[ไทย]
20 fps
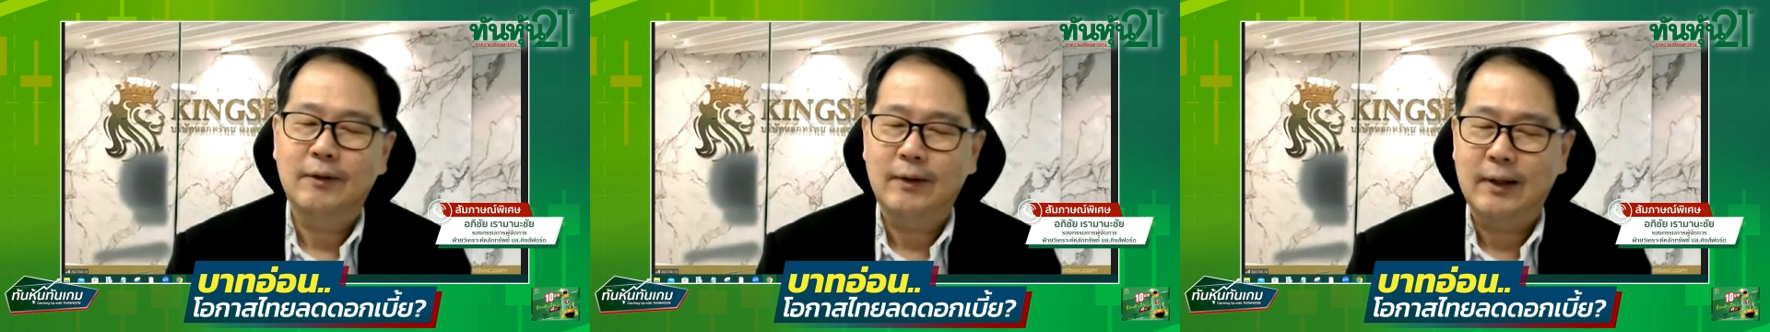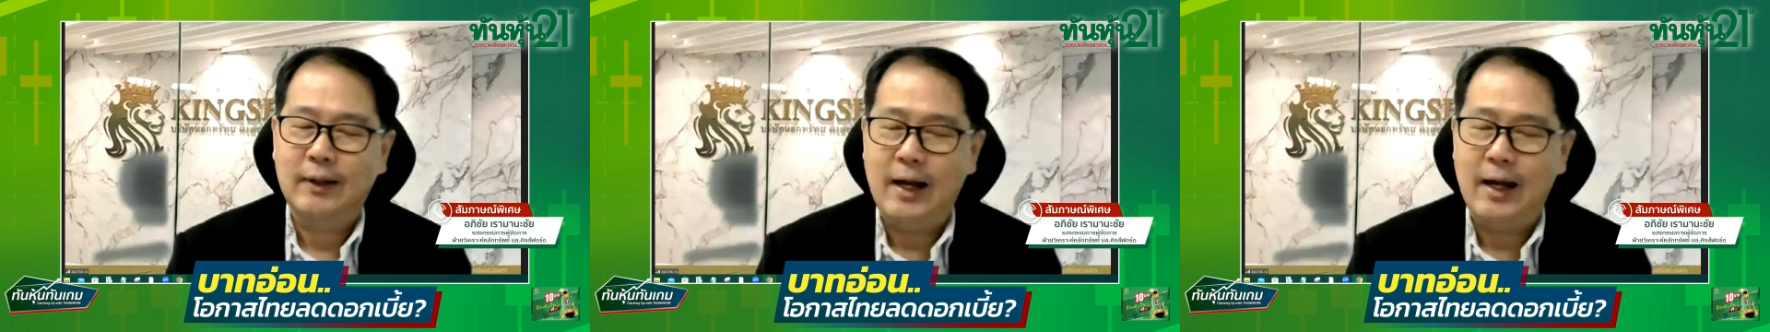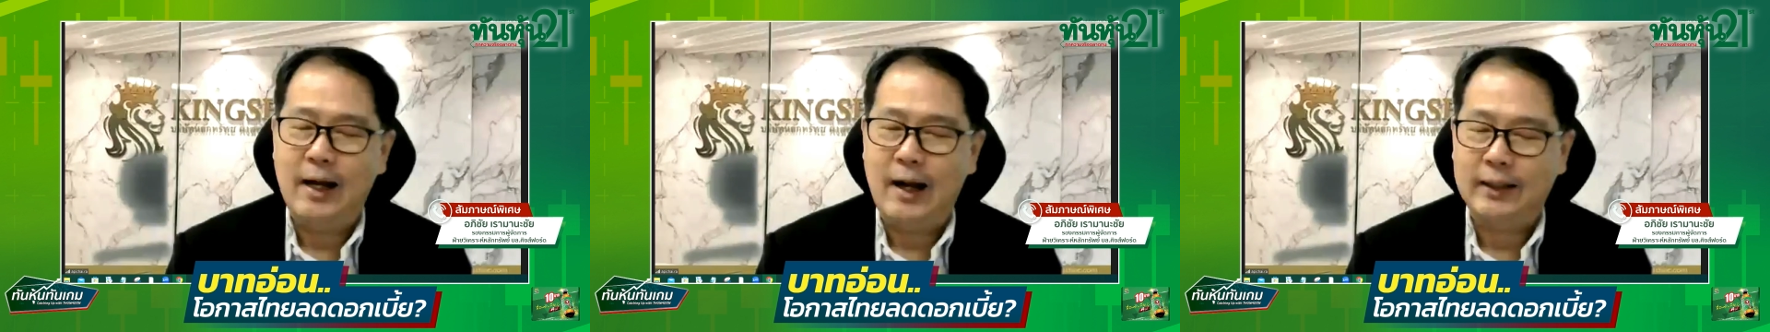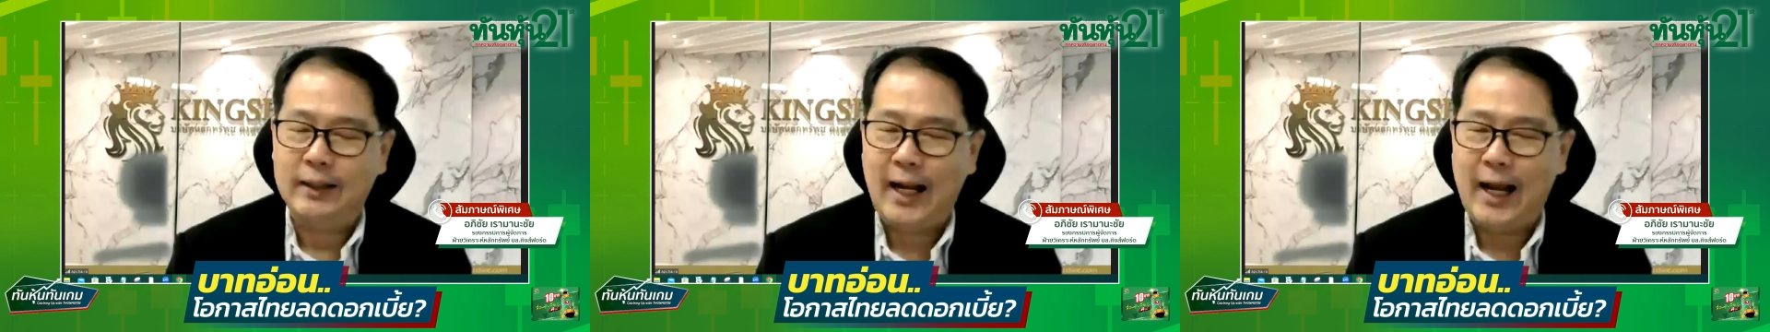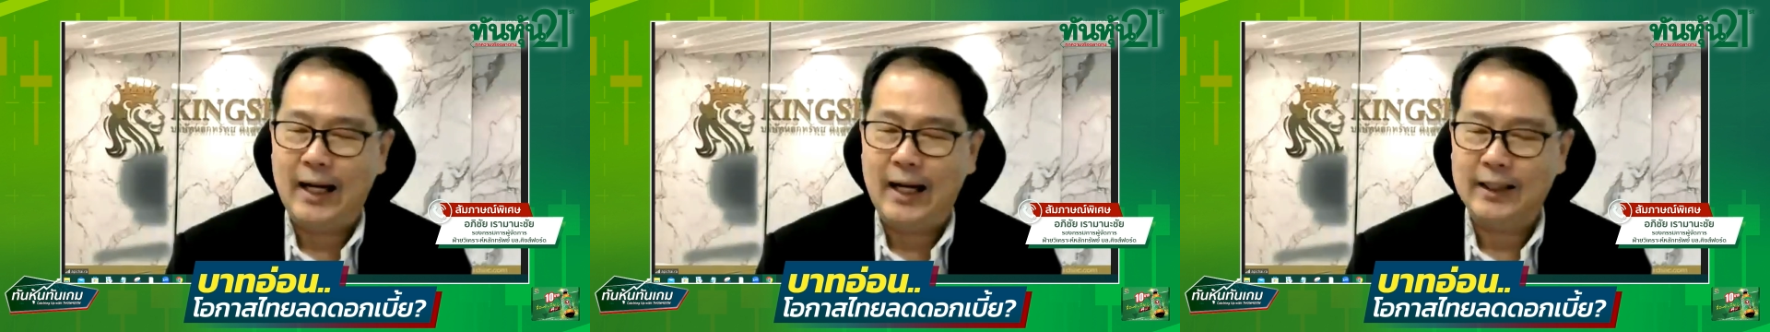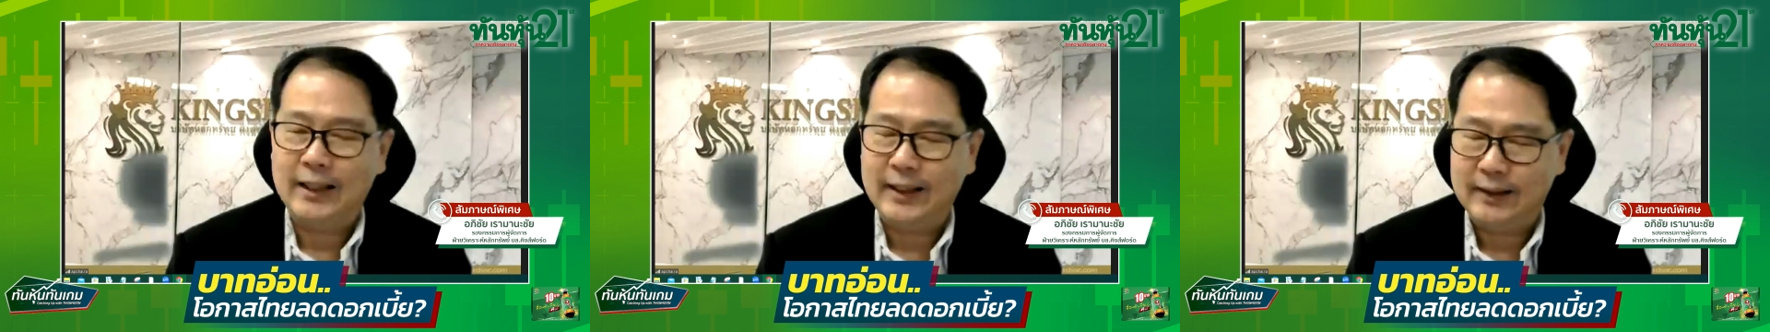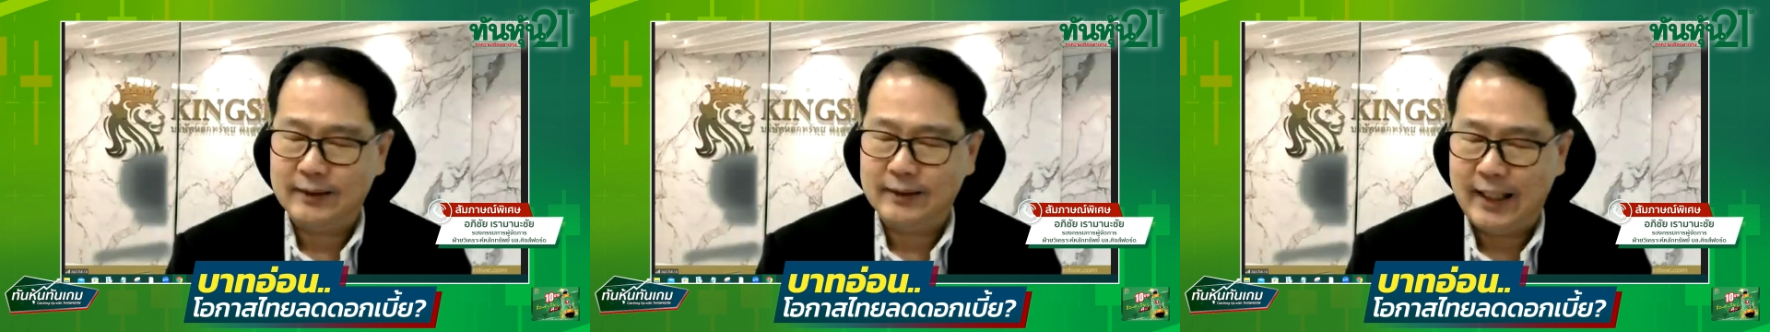อทาง
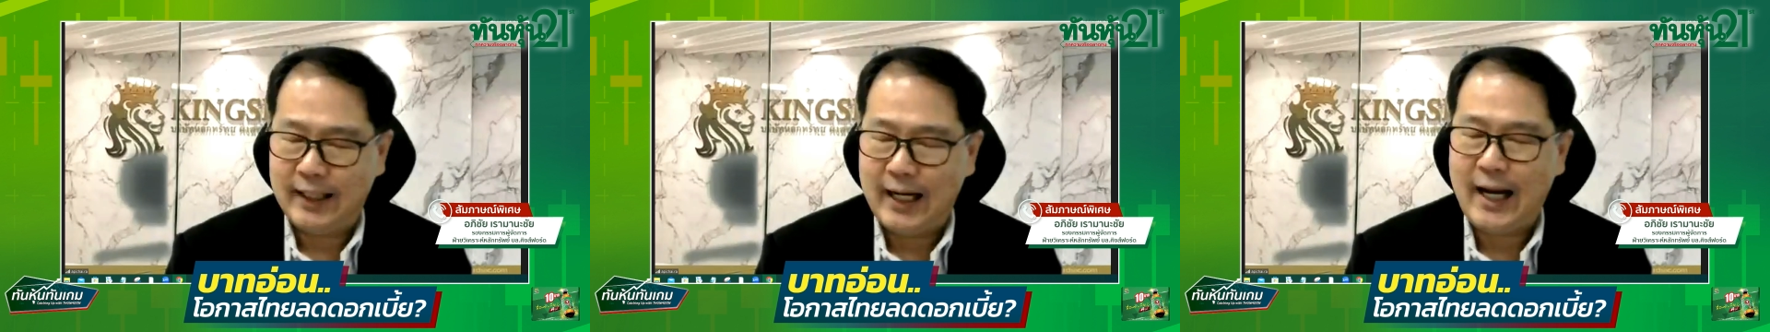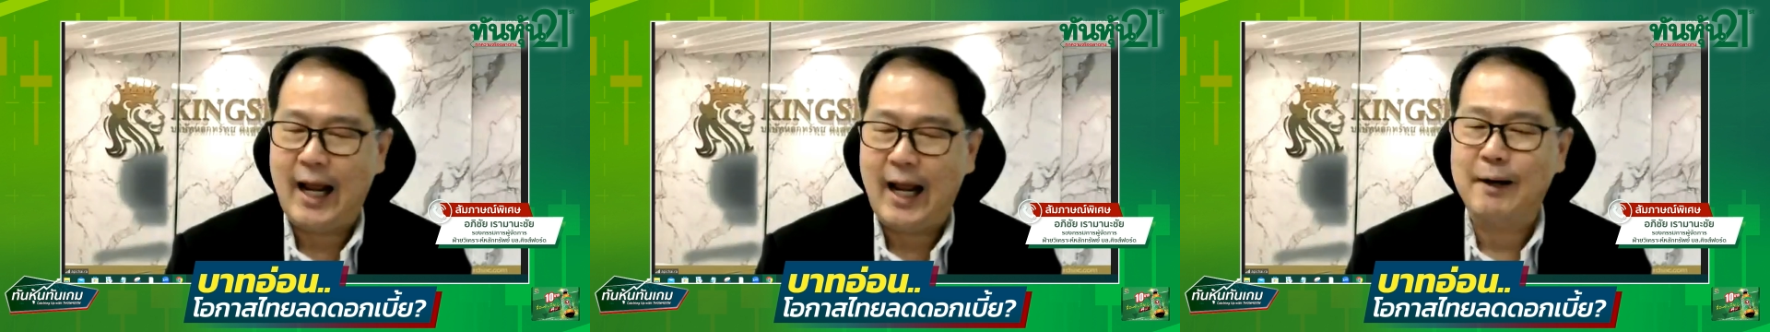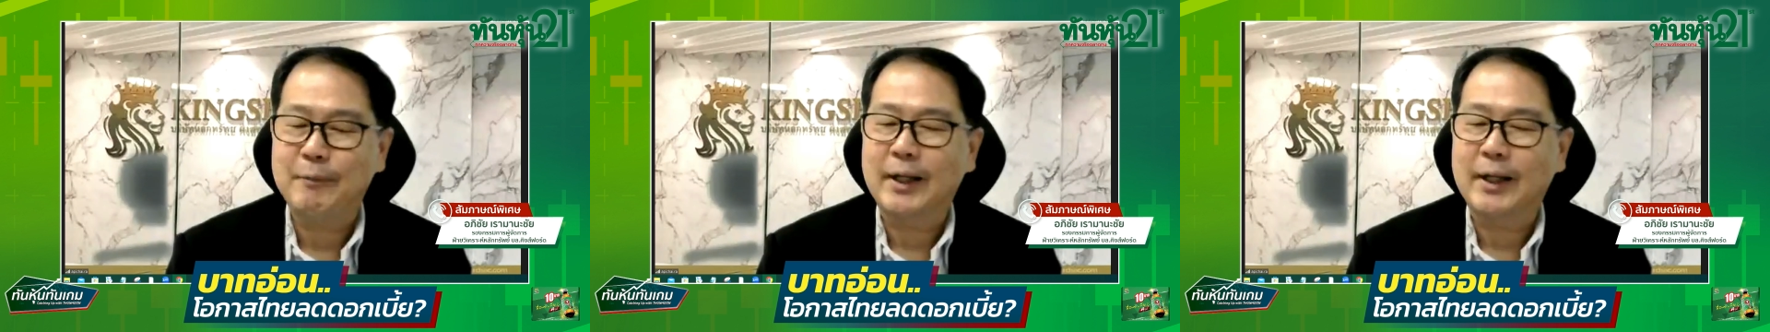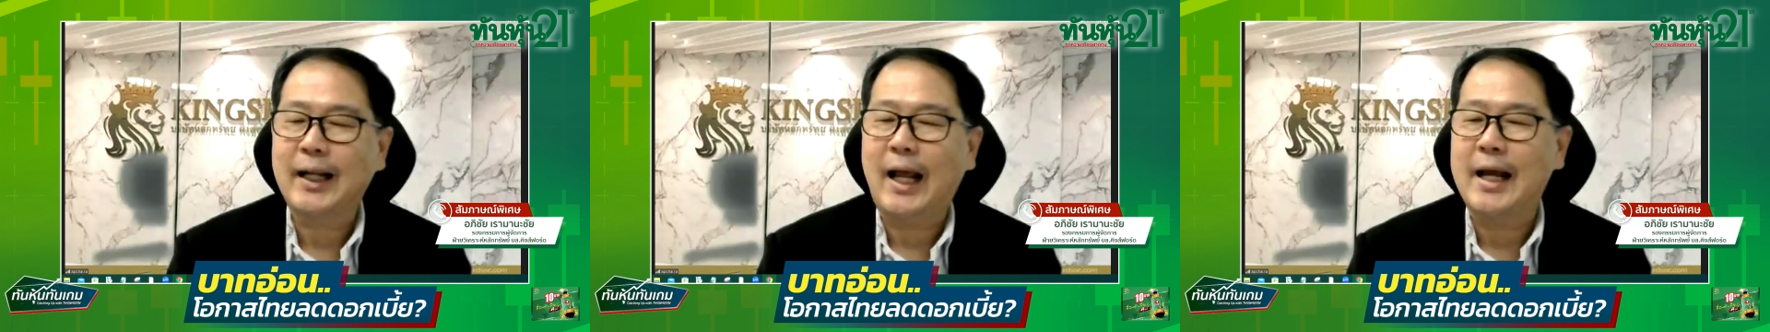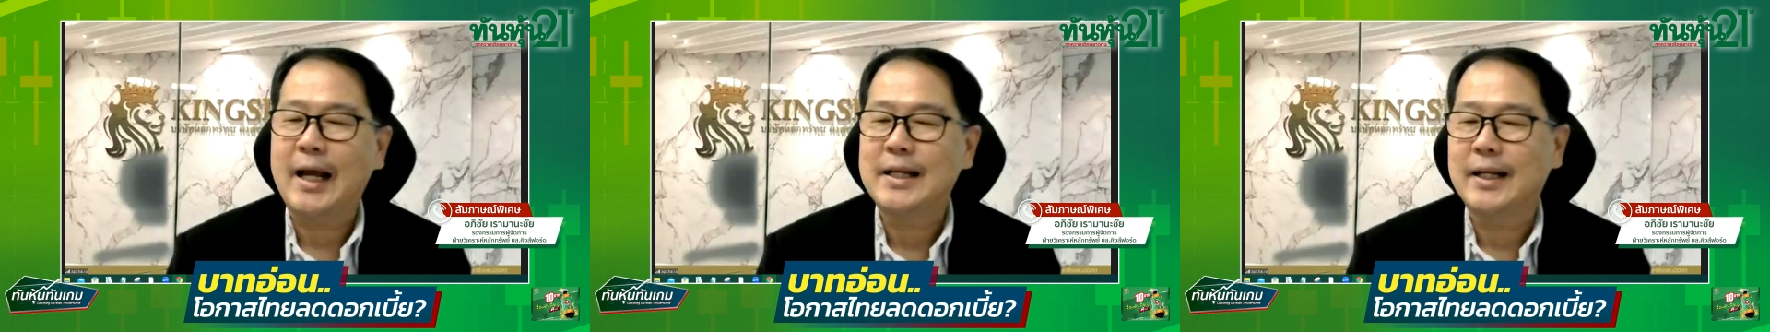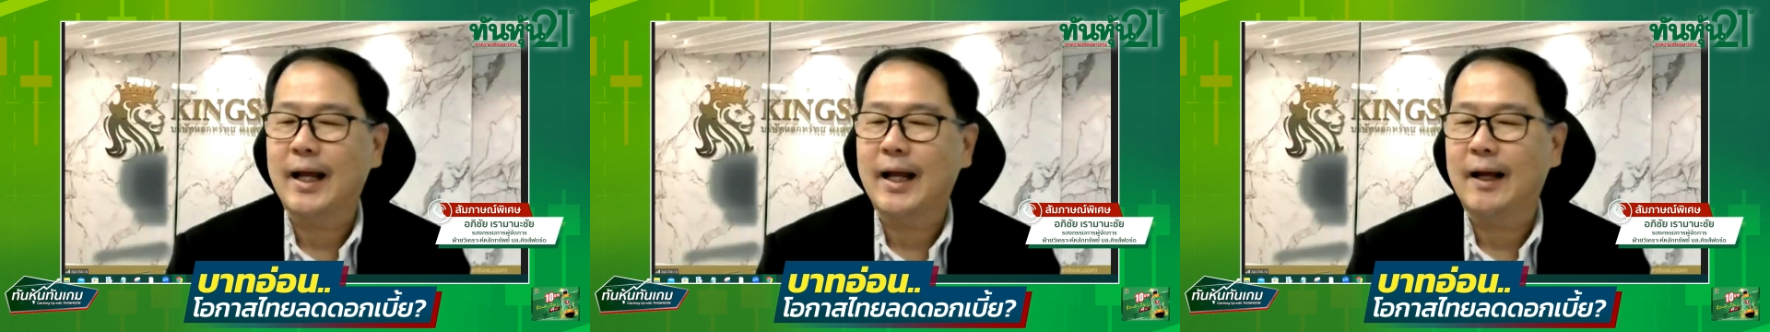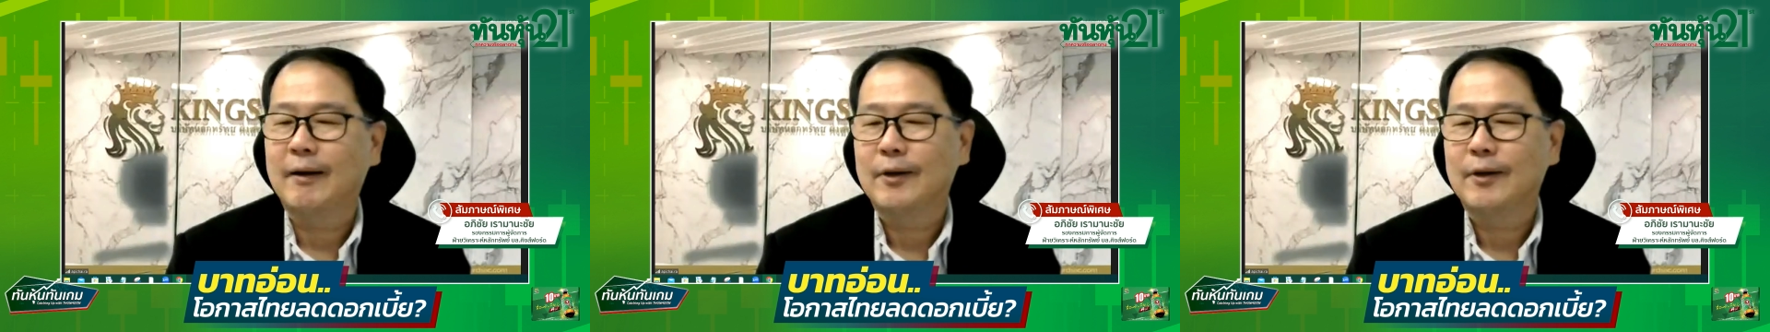ธนาคารแห่งไทยเนี่ย